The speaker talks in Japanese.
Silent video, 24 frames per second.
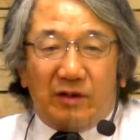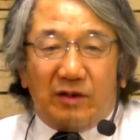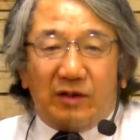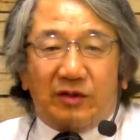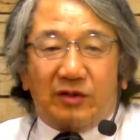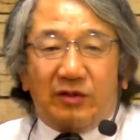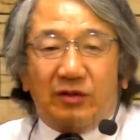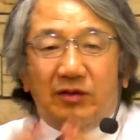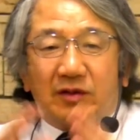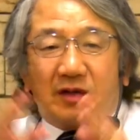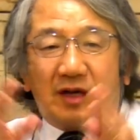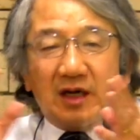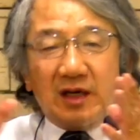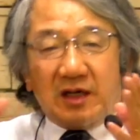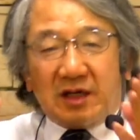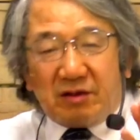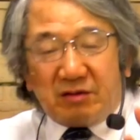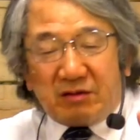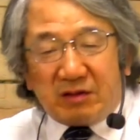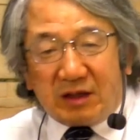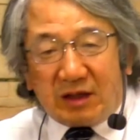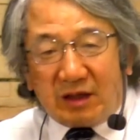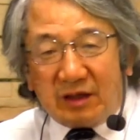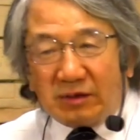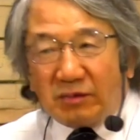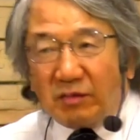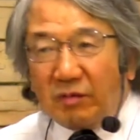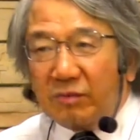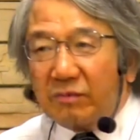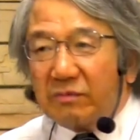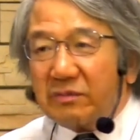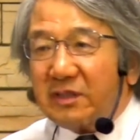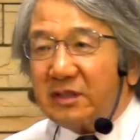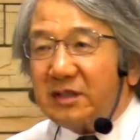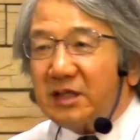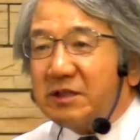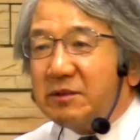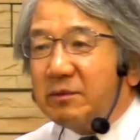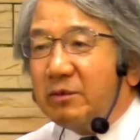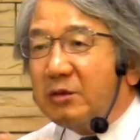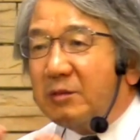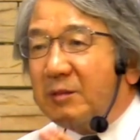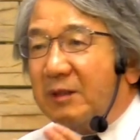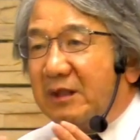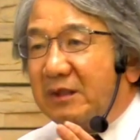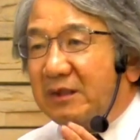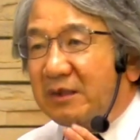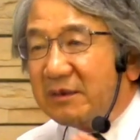その彼らの中にこの女たちも含
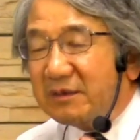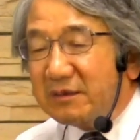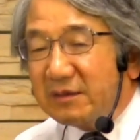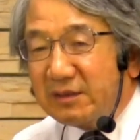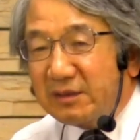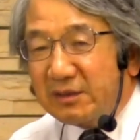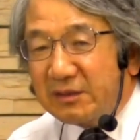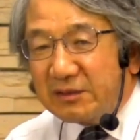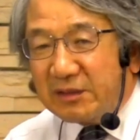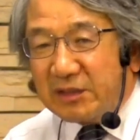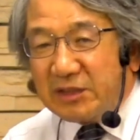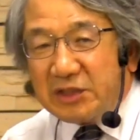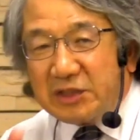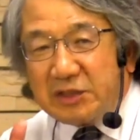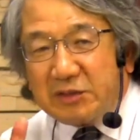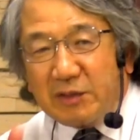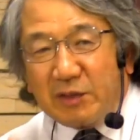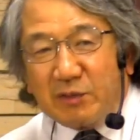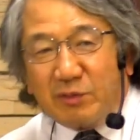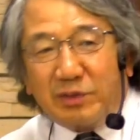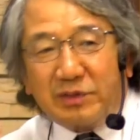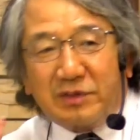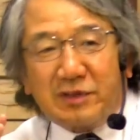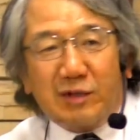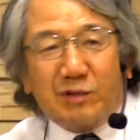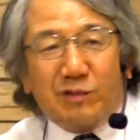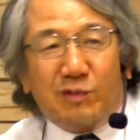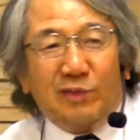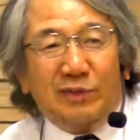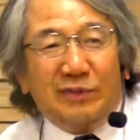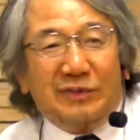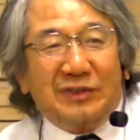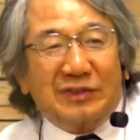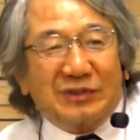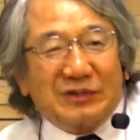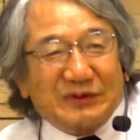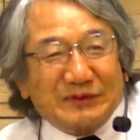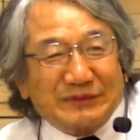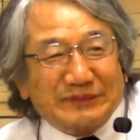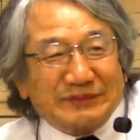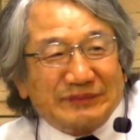まれてるで実はこれ結構多いんです